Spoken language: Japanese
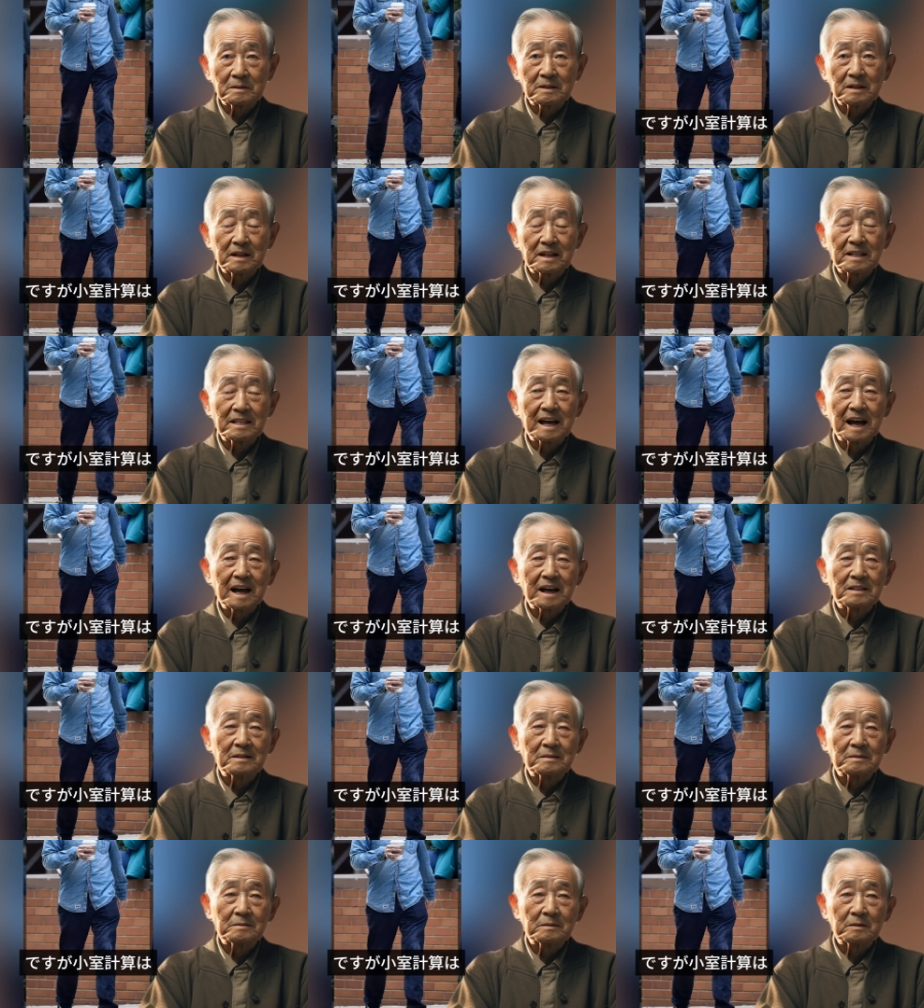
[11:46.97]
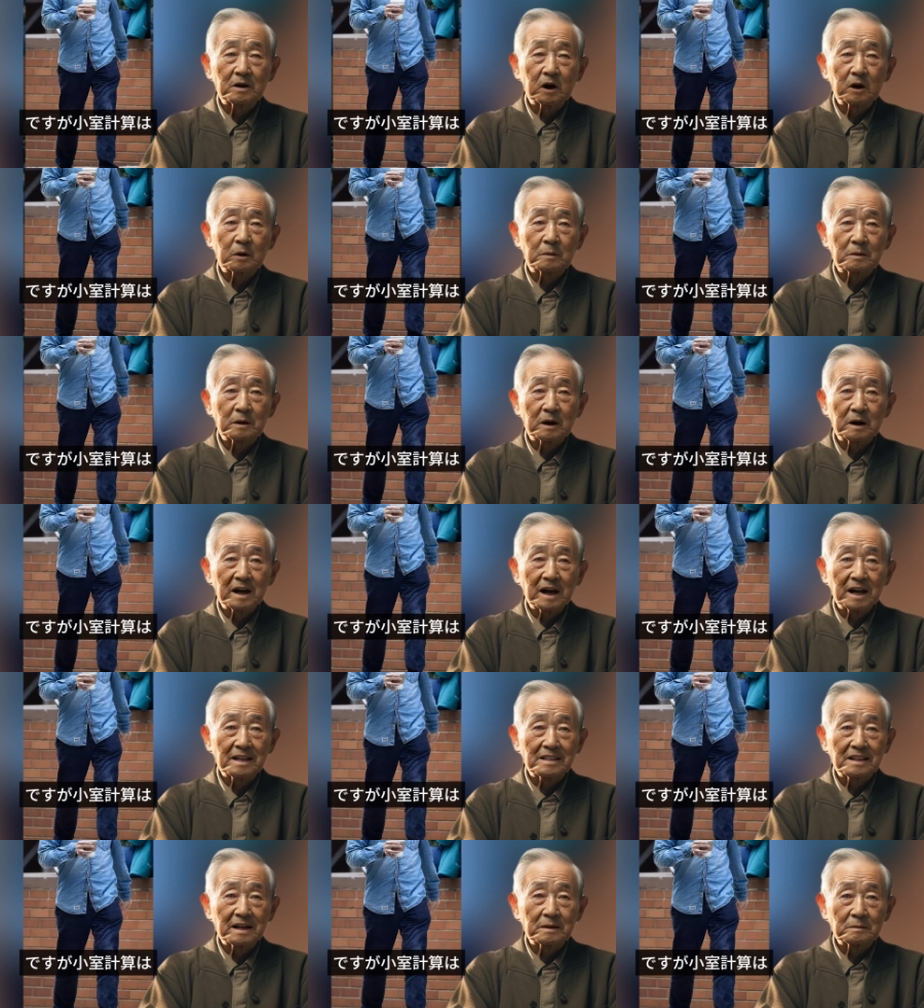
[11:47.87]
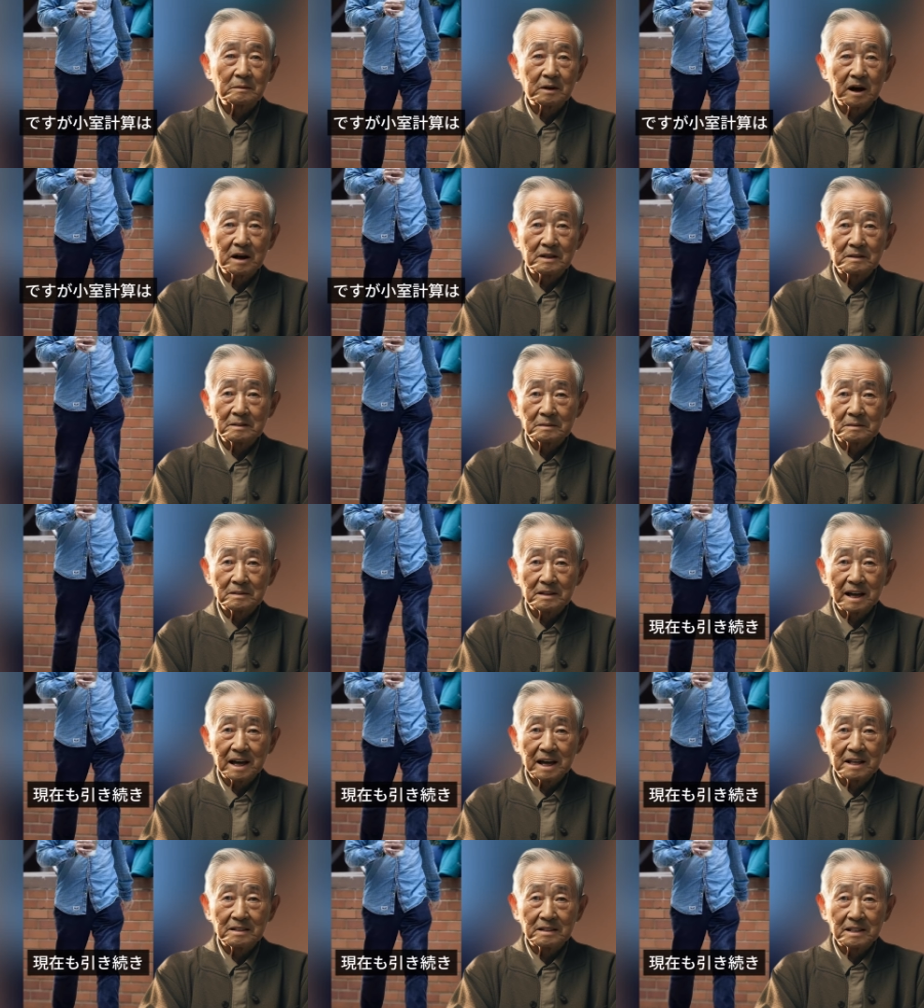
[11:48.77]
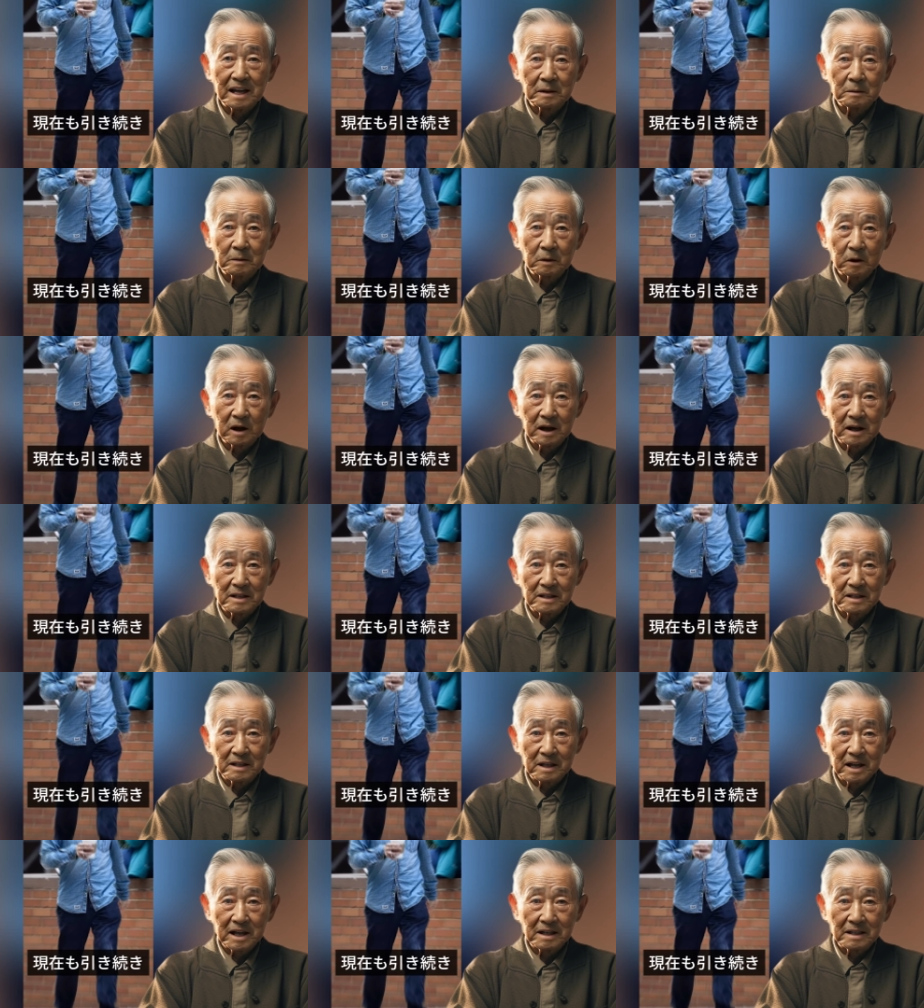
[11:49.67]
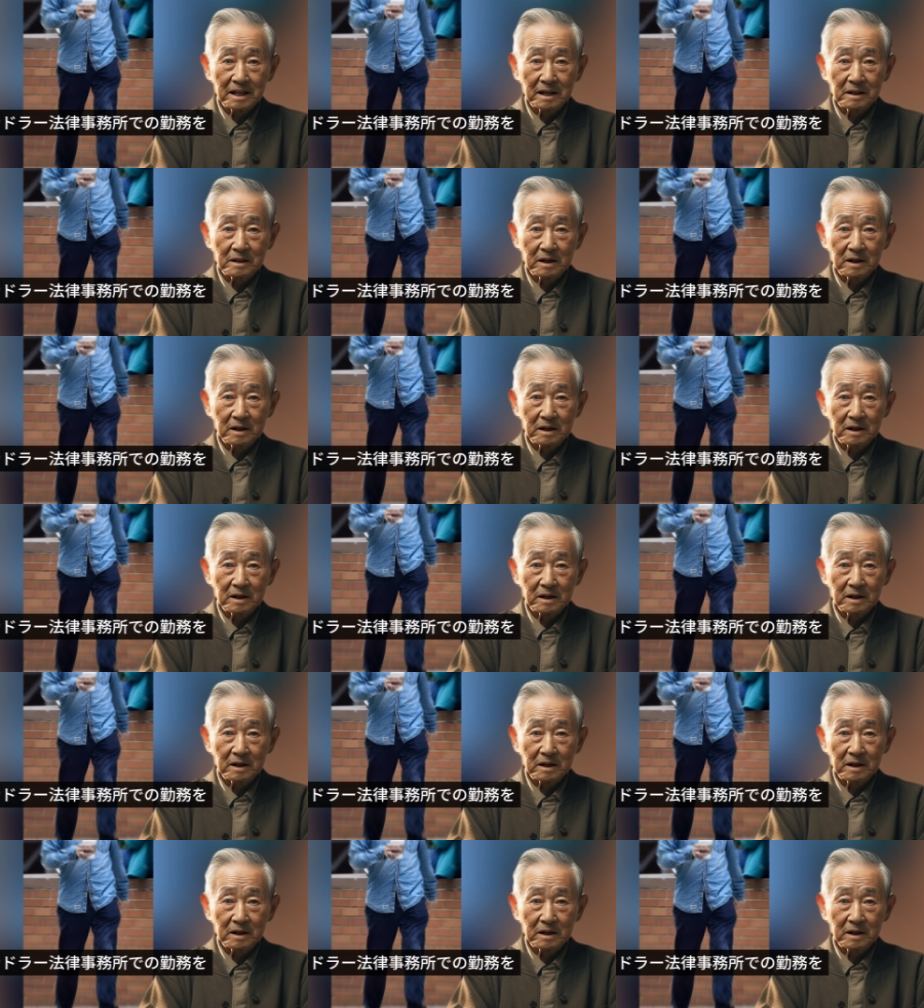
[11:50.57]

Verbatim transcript: ですが、小室圭さんは、現在も引き続きサ